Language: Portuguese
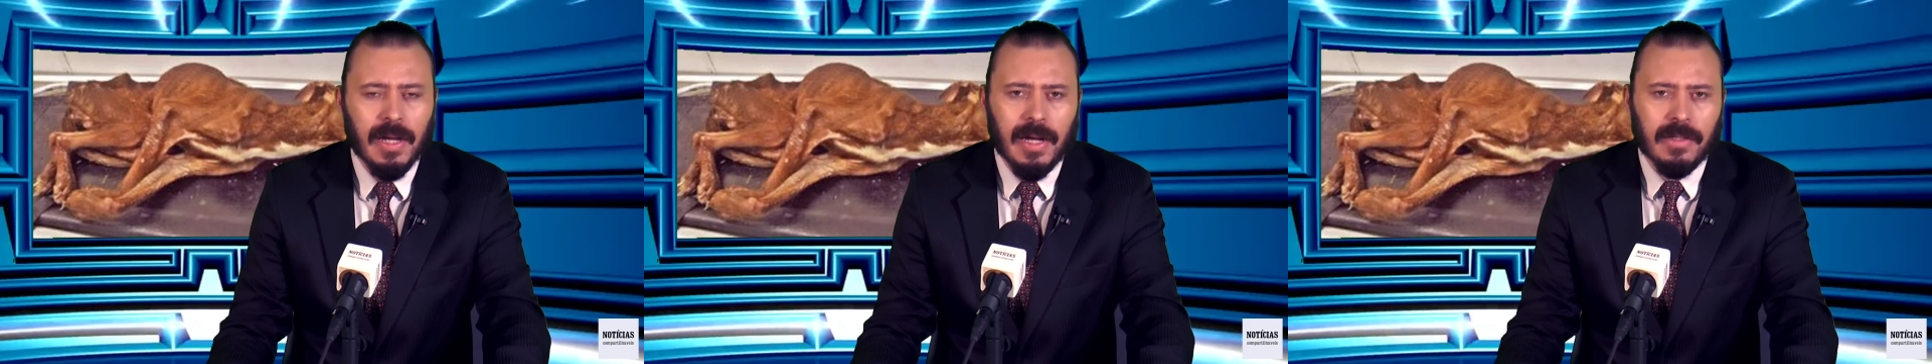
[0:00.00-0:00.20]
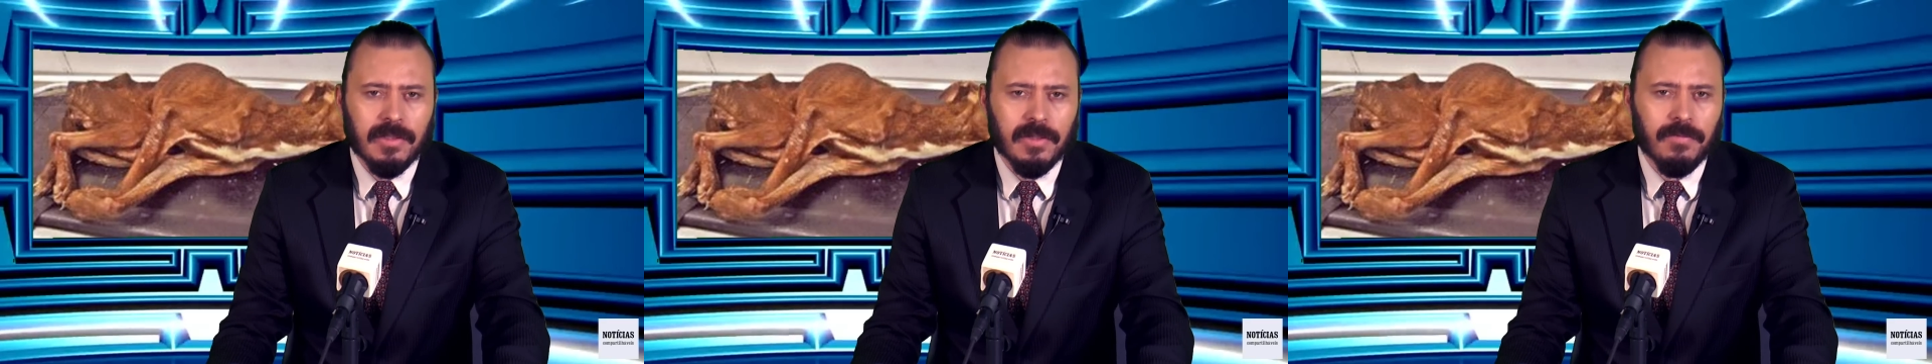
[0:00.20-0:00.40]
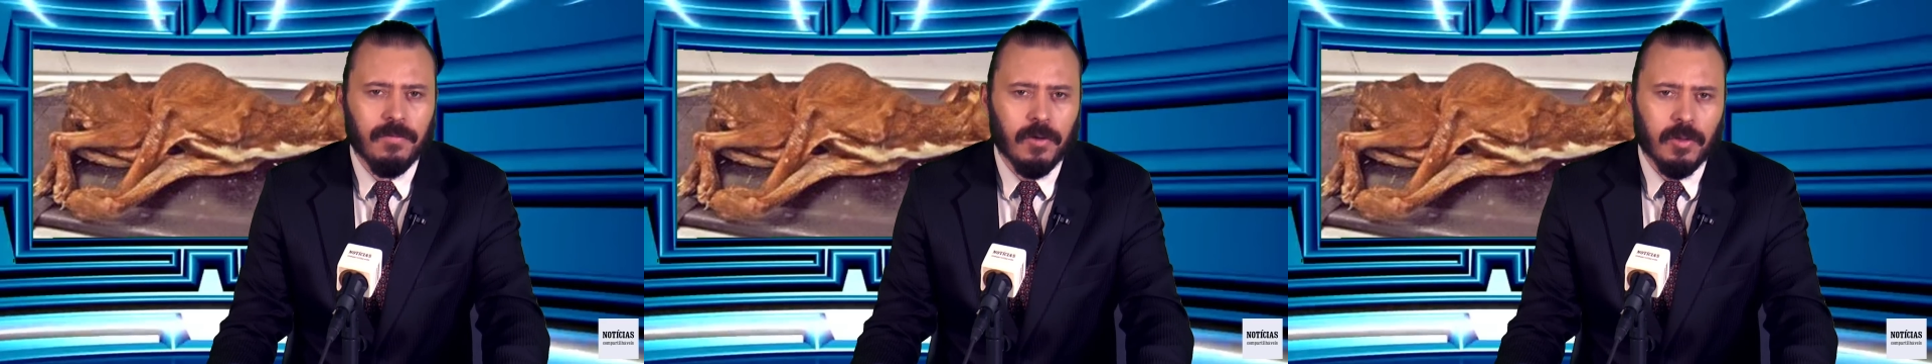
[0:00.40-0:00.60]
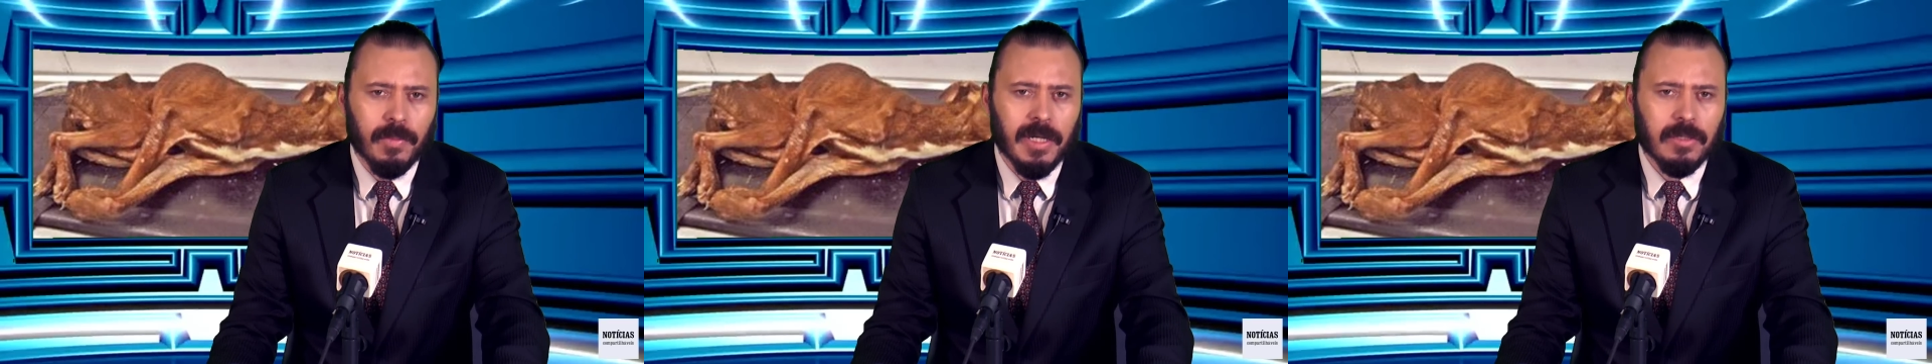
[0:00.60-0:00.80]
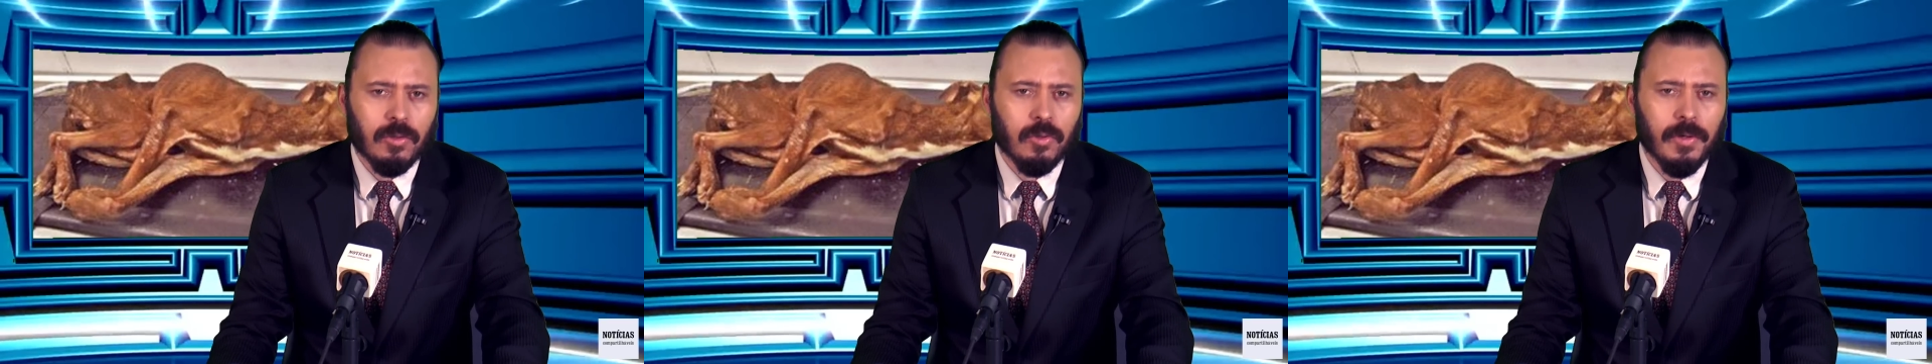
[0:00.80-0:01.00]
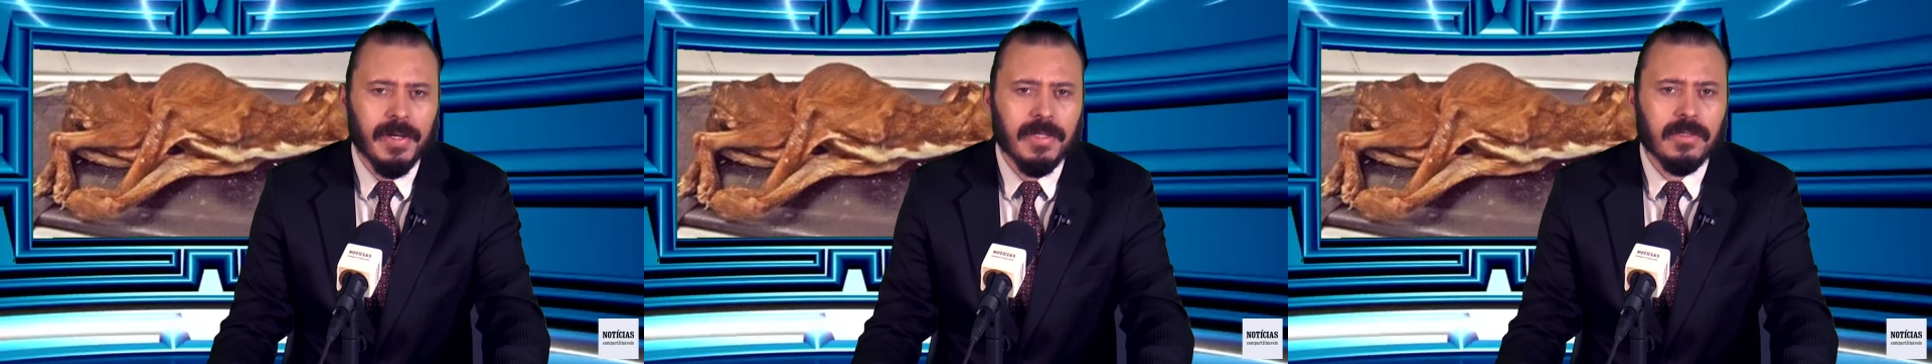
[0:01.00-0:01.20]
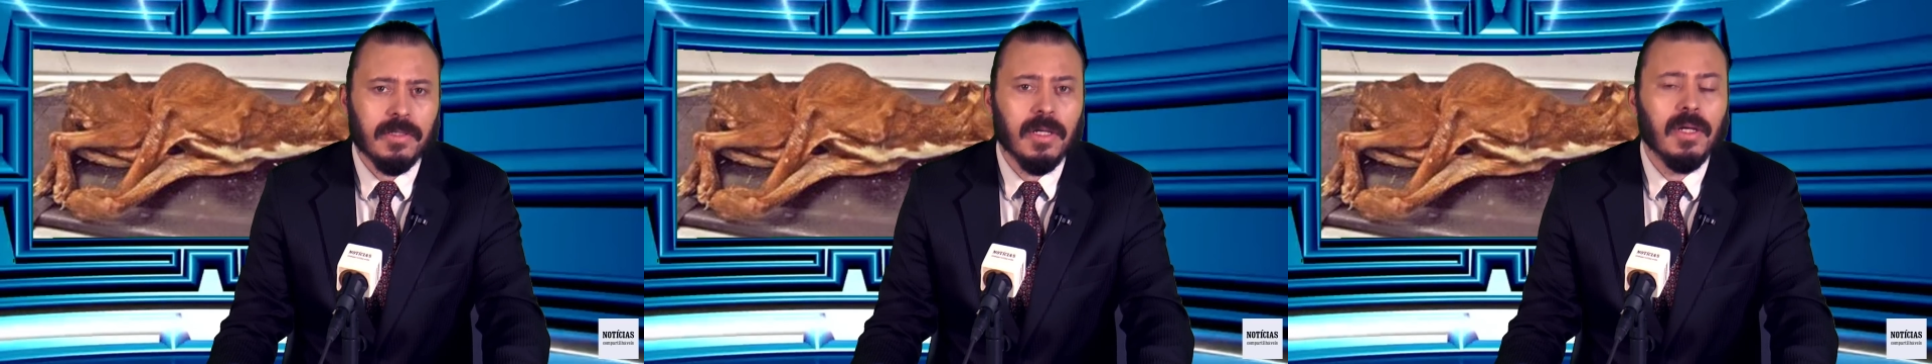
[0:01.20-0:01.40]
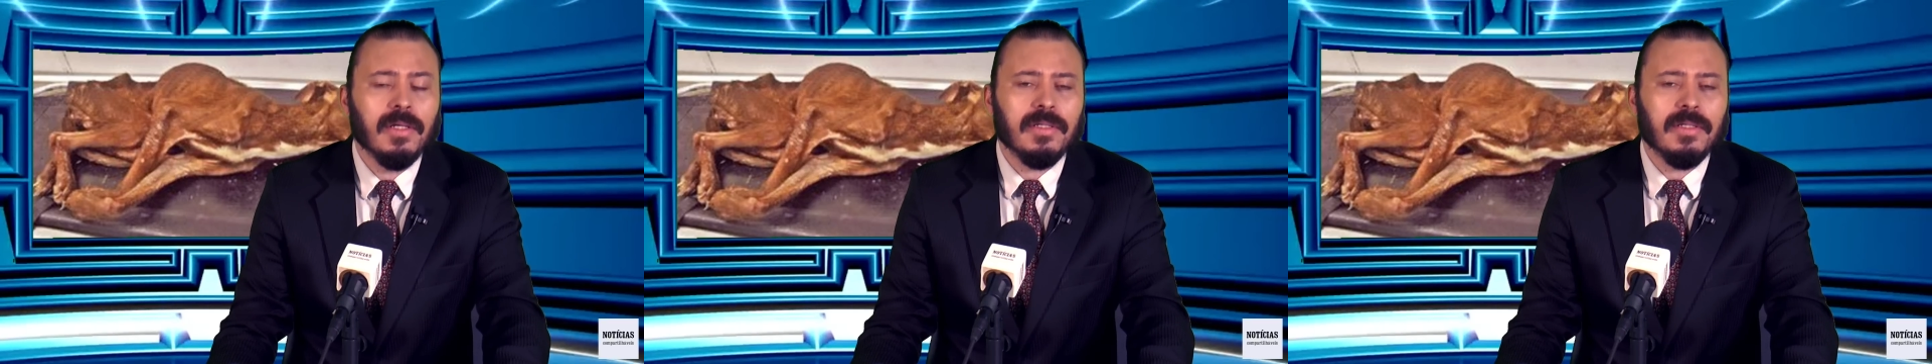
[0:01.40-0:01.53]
As informações